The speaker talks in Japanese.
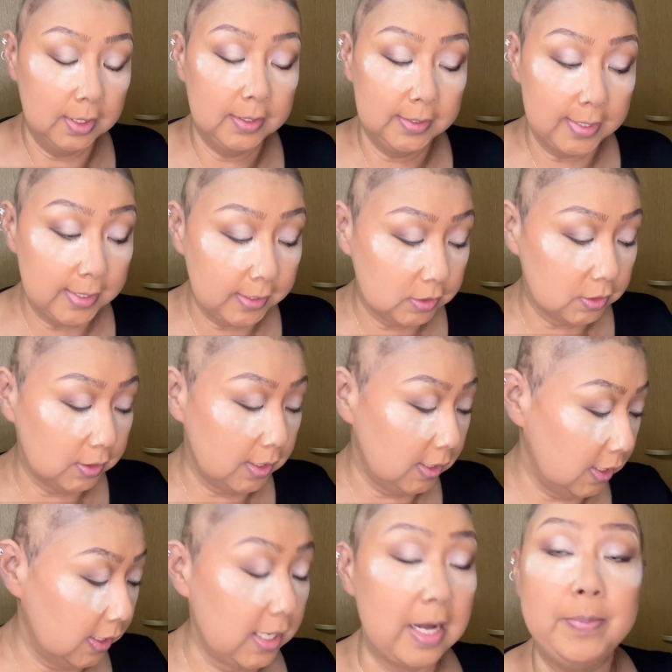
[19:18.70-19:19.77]
で次
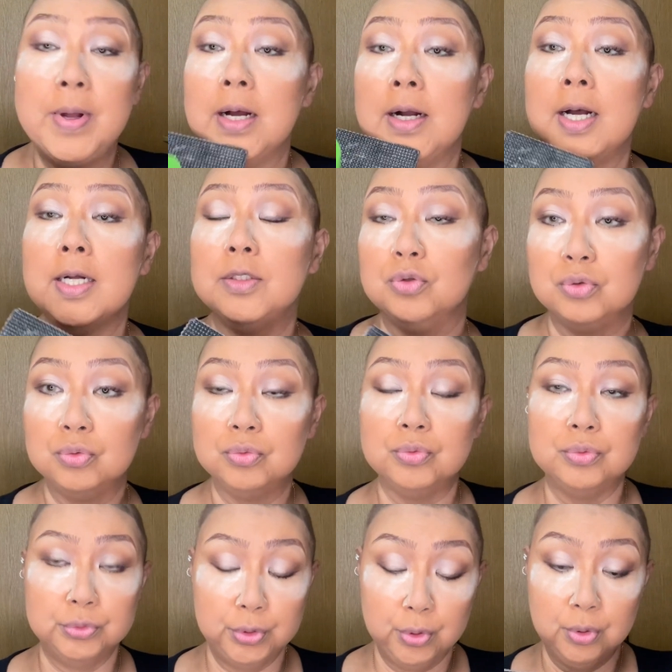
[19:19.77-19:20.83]
にカバーガール
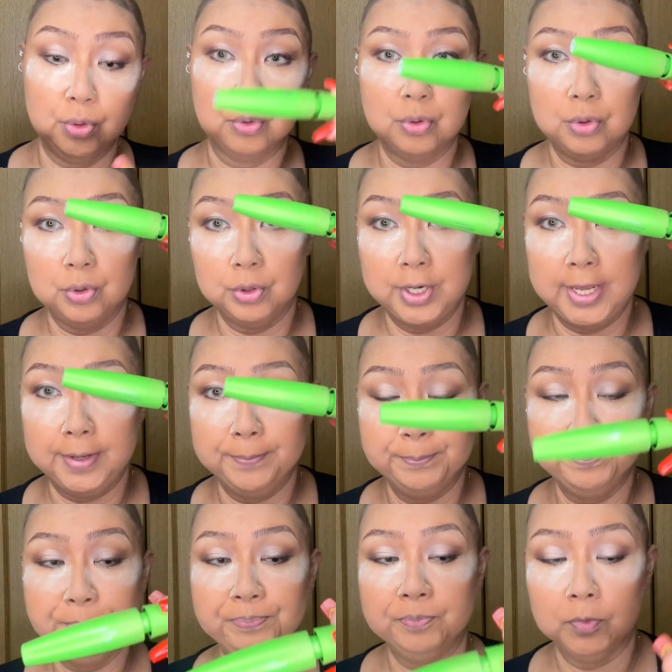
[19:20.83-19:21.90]
のこれ
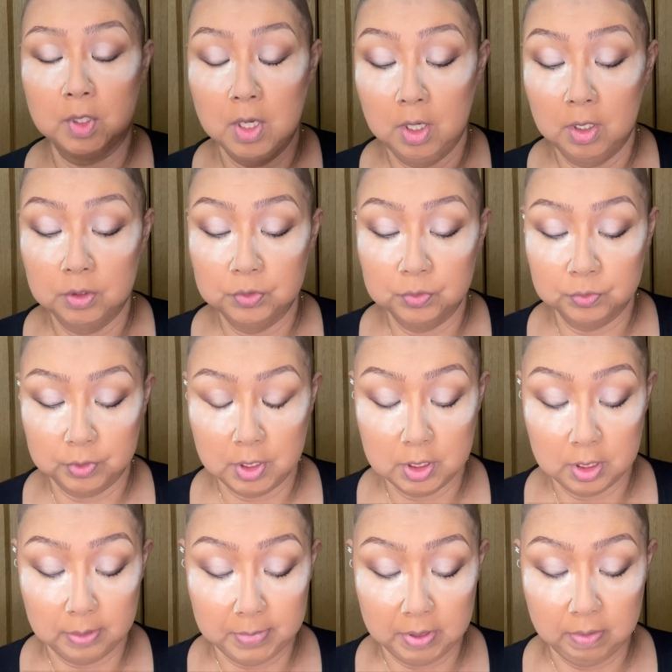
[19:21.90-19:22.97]
ちょっとね
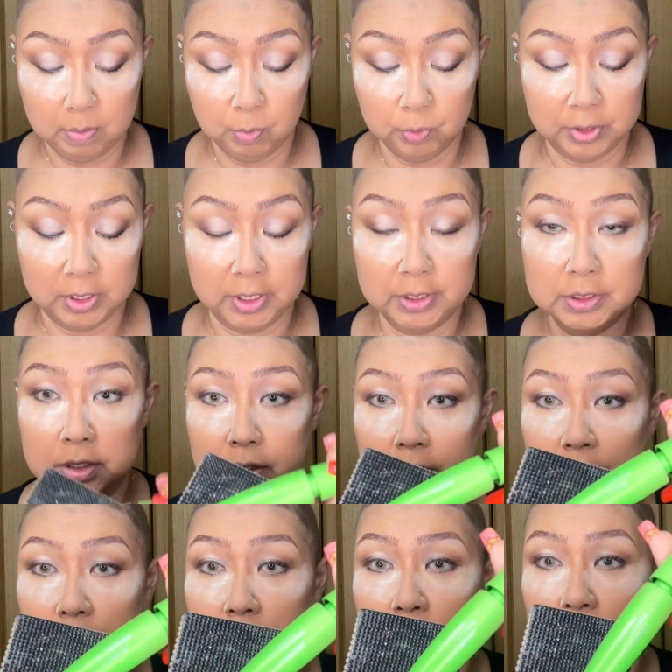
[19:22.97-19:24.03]
名前はもう消えちゃって
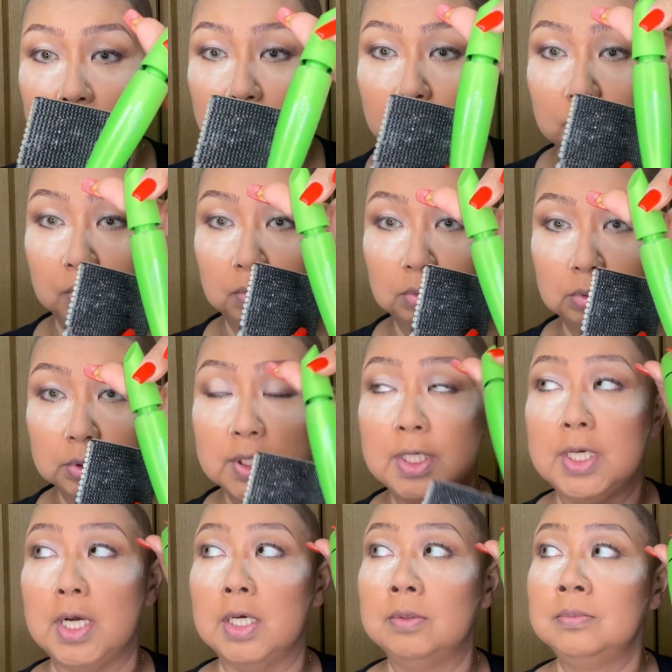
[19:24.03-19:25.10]
るんだけどなん
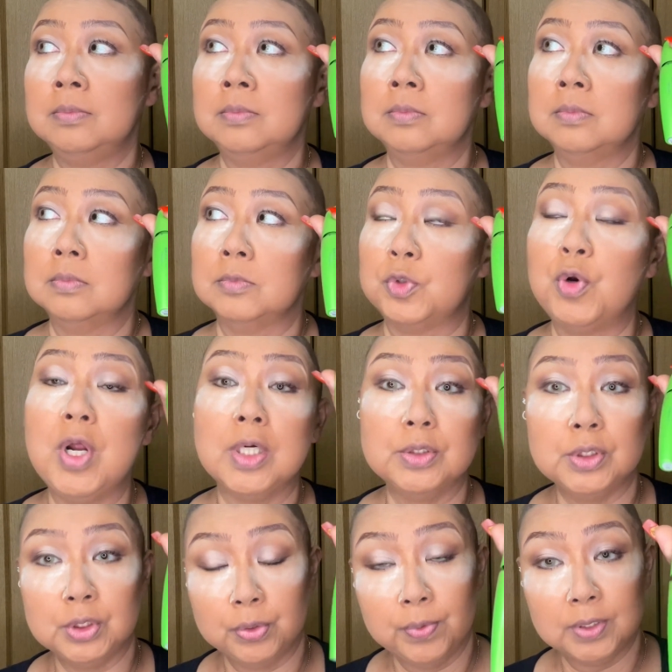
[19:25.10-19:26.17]
か
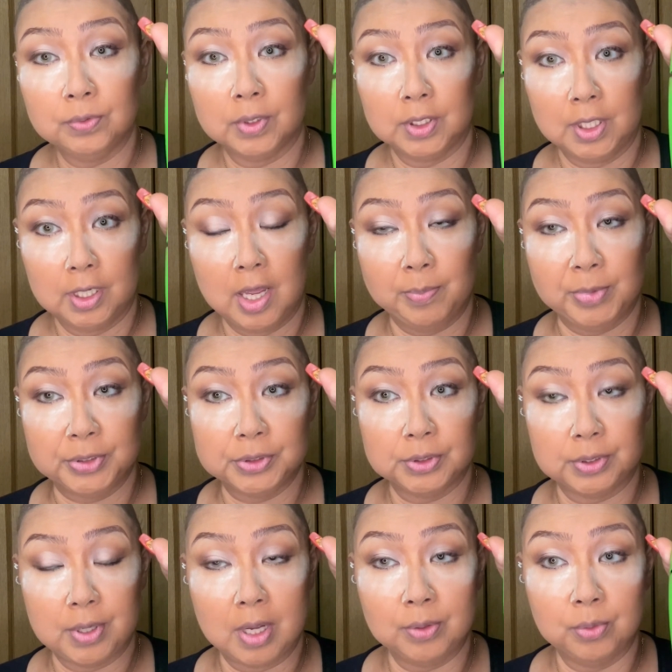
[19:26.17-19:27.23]
ドラッグストアとかで買えま
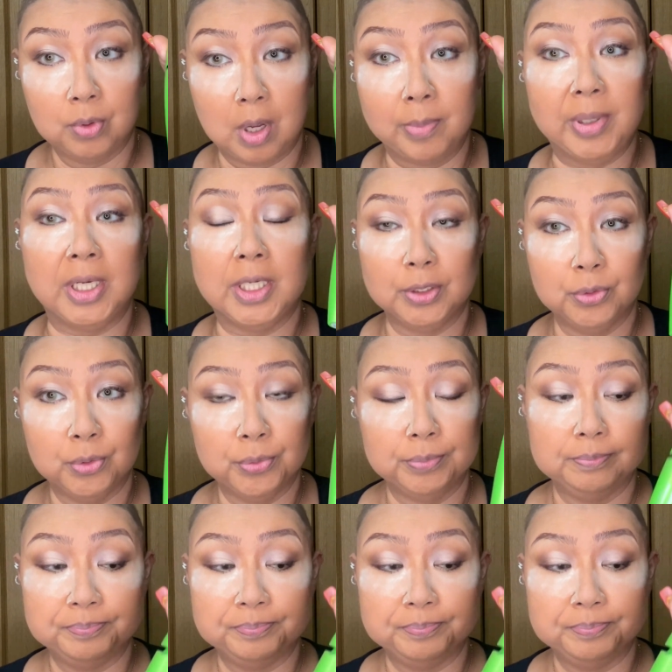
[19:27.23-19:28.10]
すあのアメリカの